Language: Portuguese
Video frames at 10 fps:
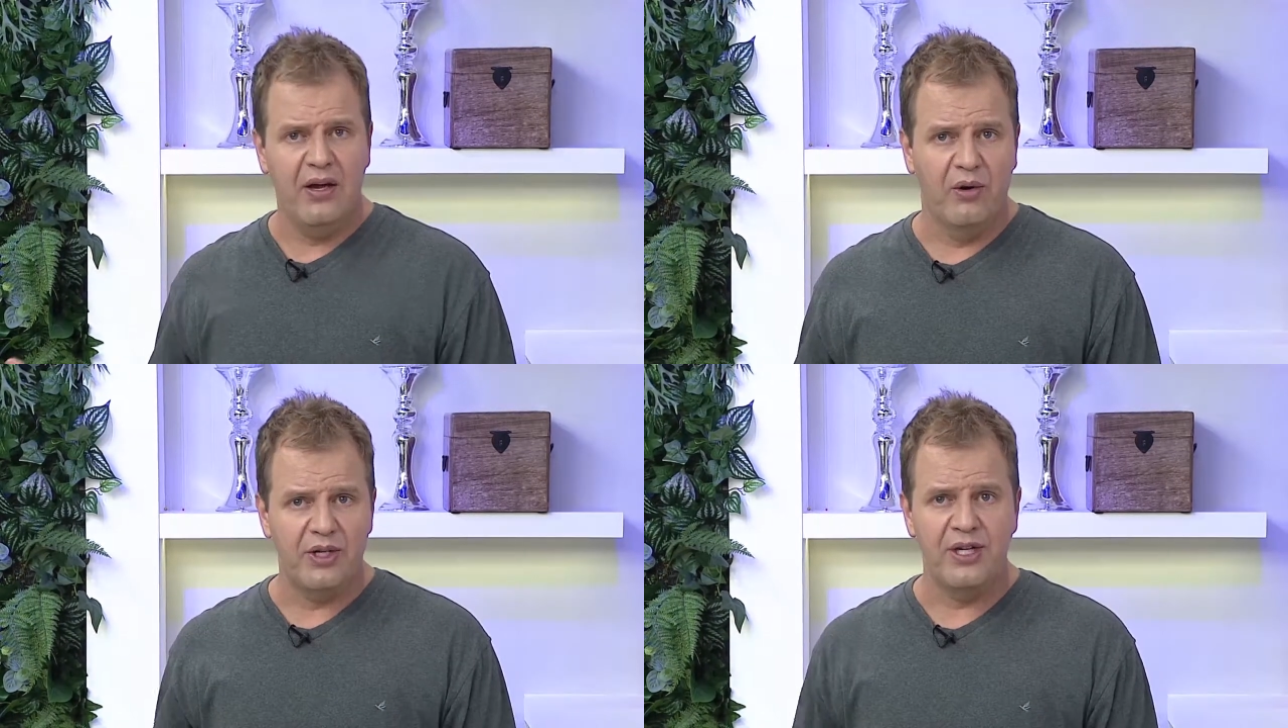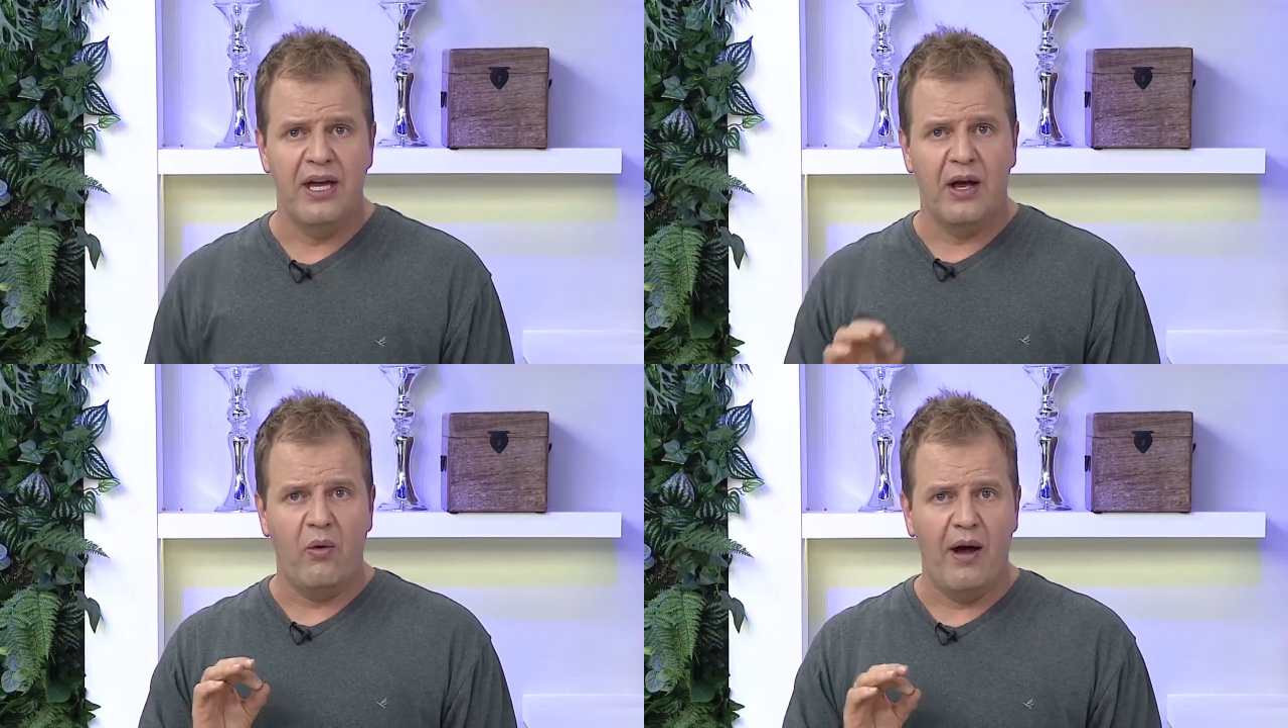e hoje,
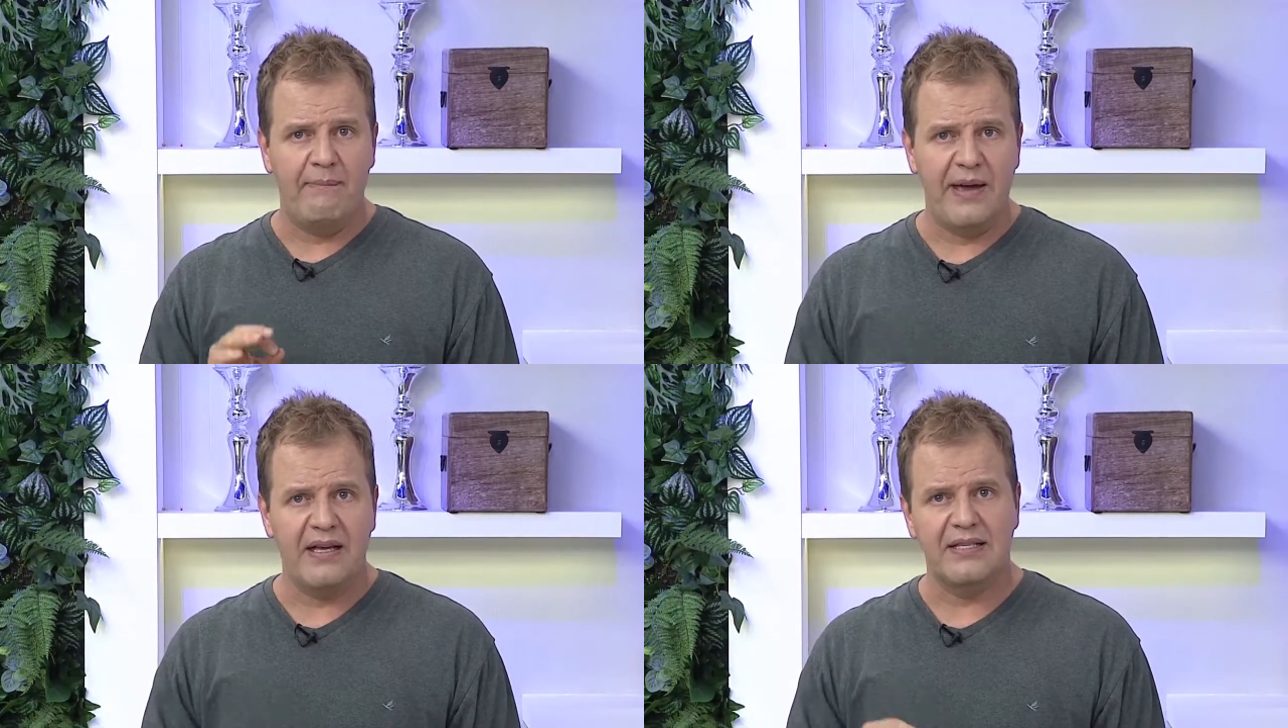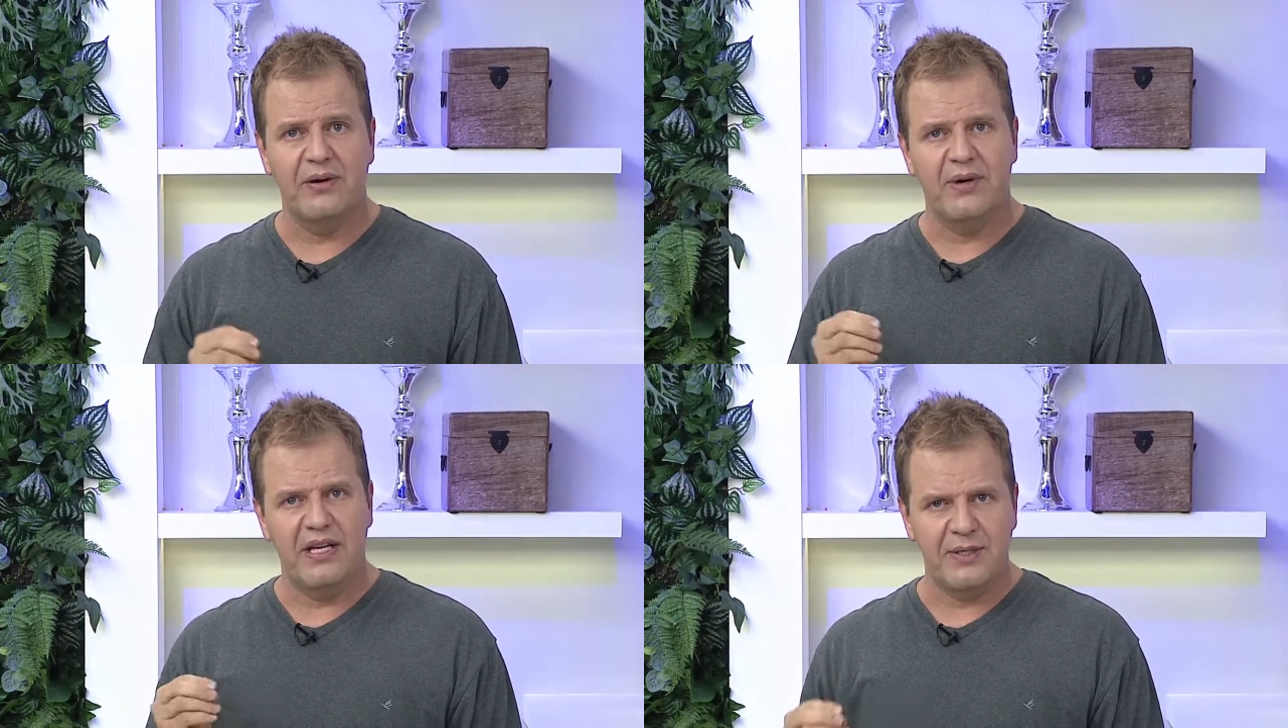com a
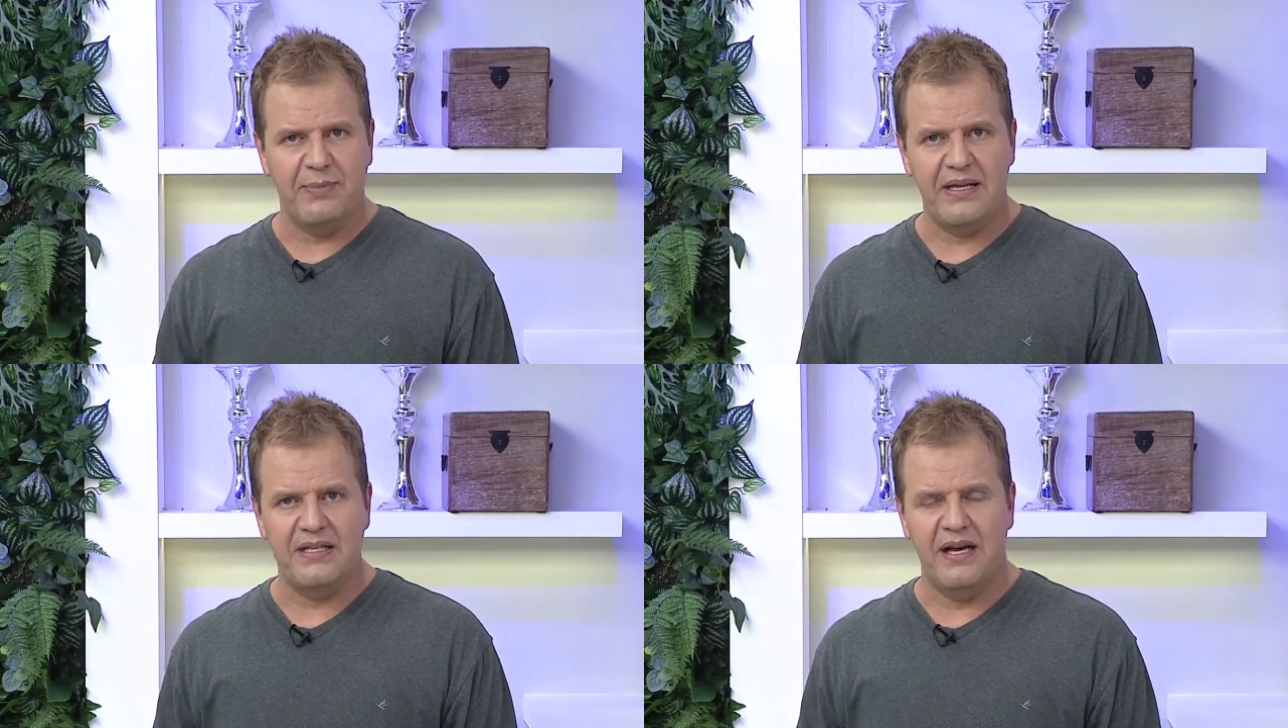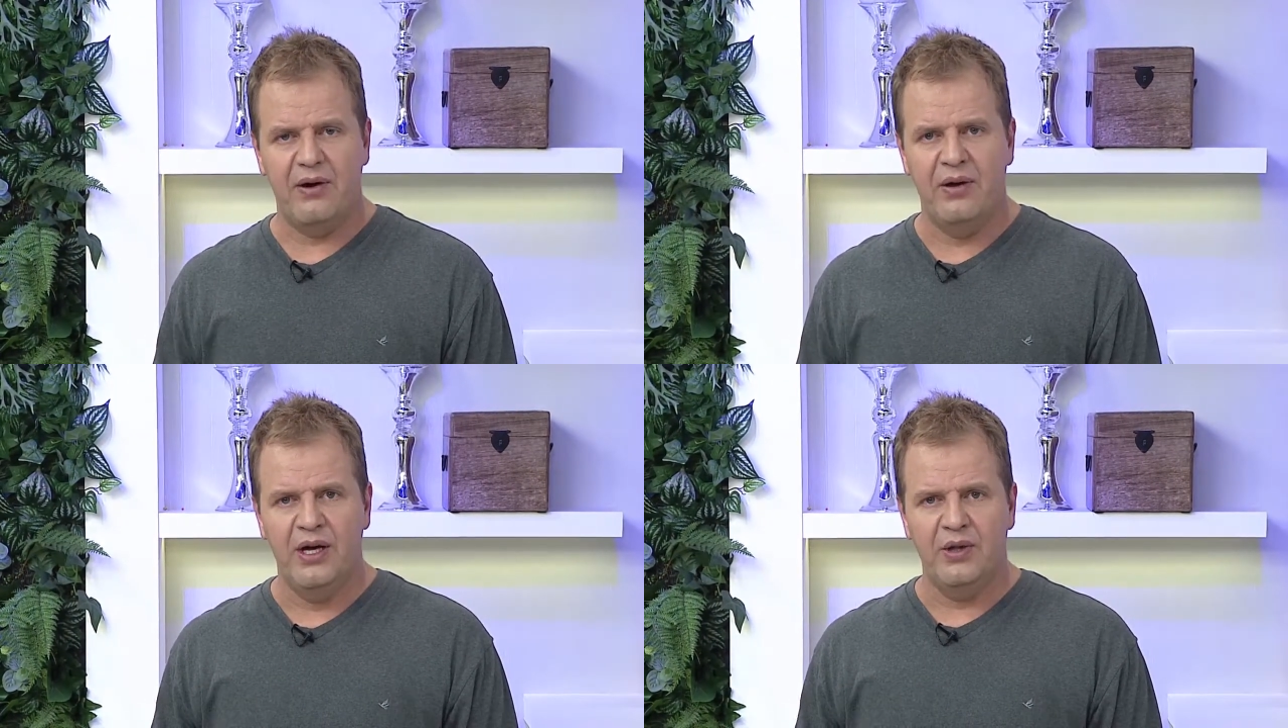bênção
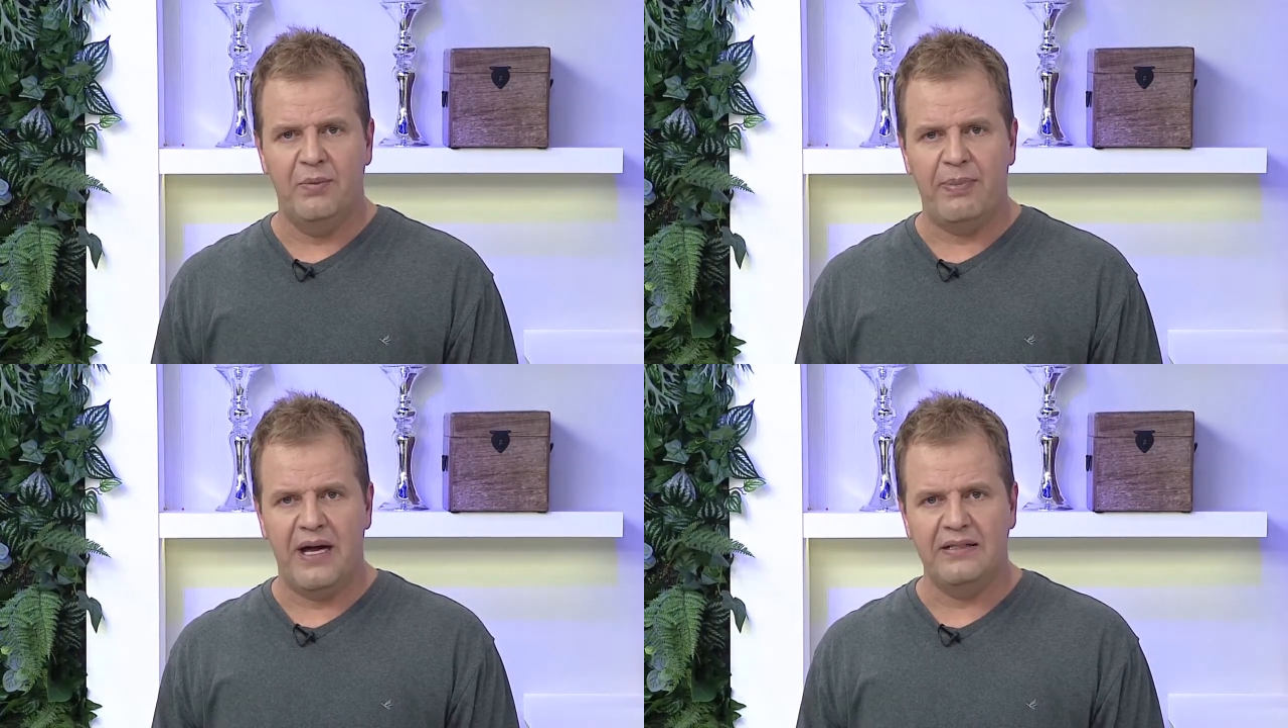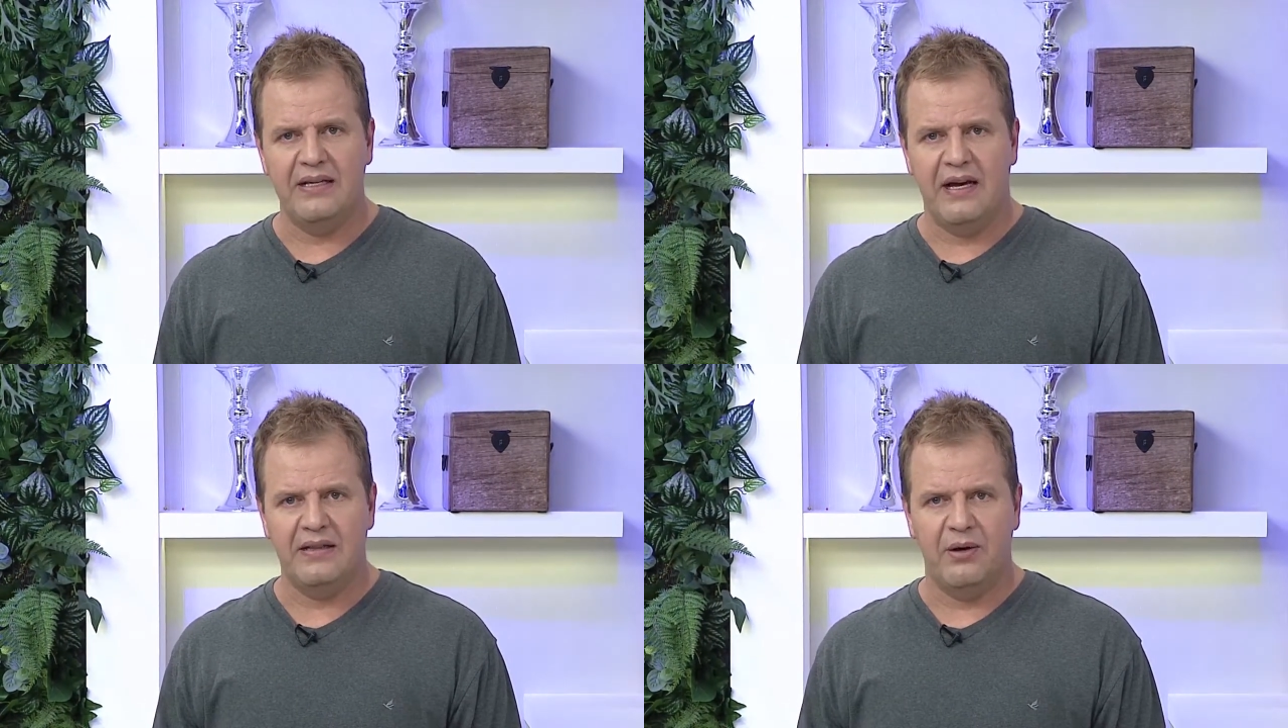especial do
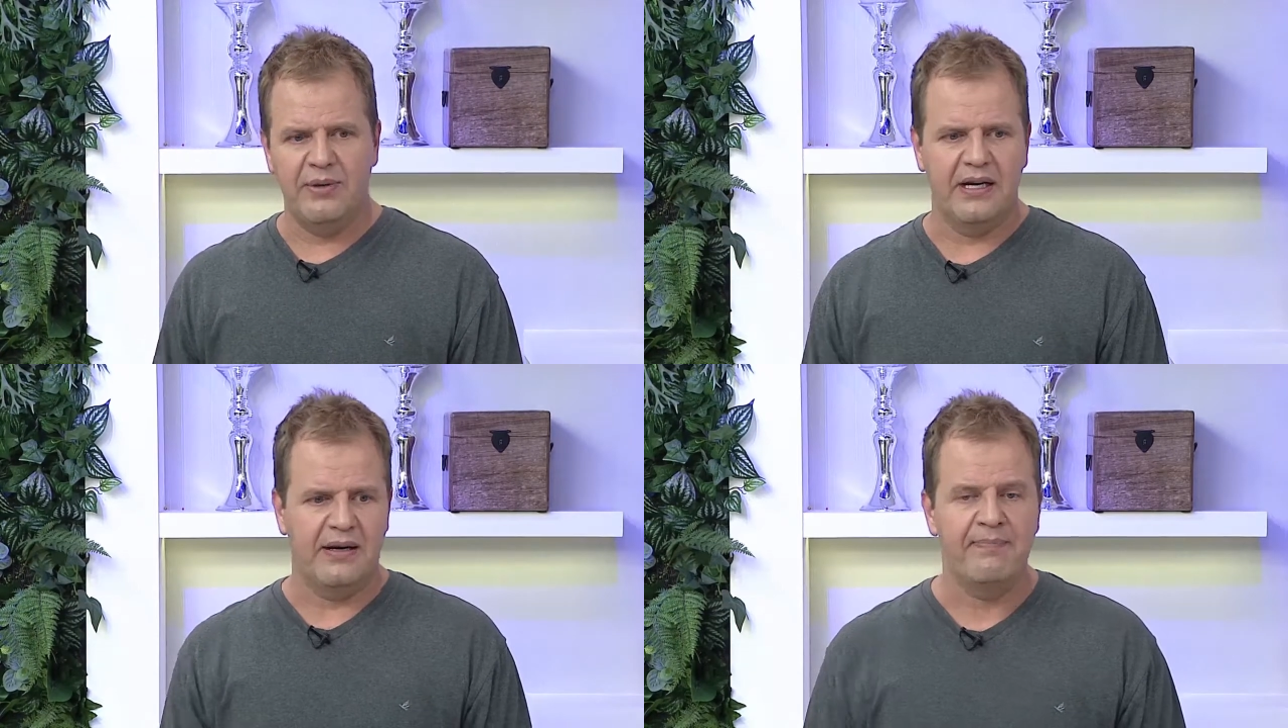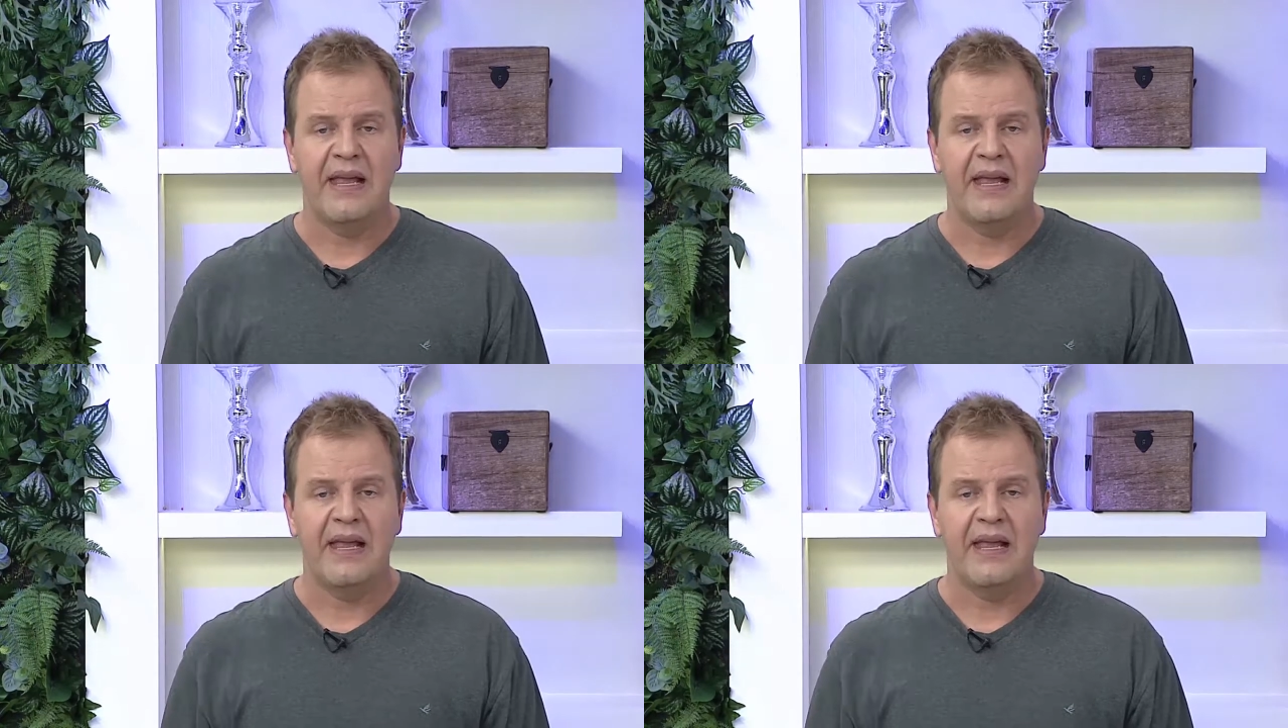padre Adalmiran.